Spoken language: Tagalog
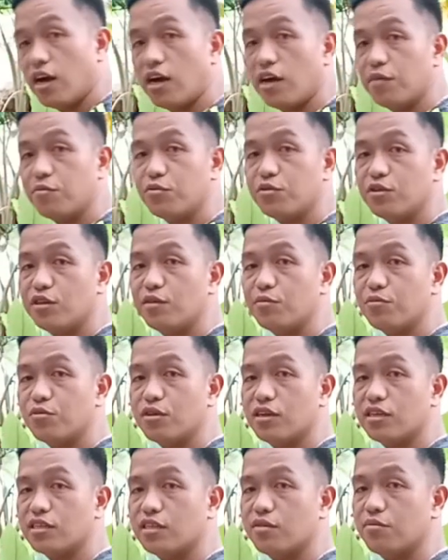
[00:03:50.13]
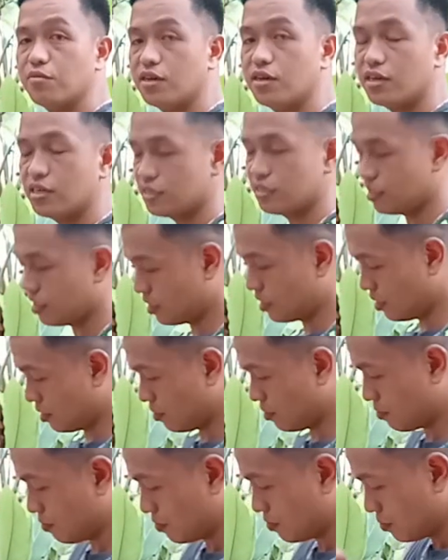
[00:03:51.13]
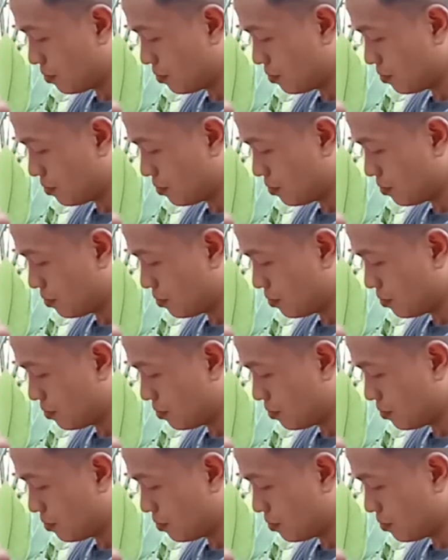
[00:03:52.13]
aamuyin po natin mga ka-chicken,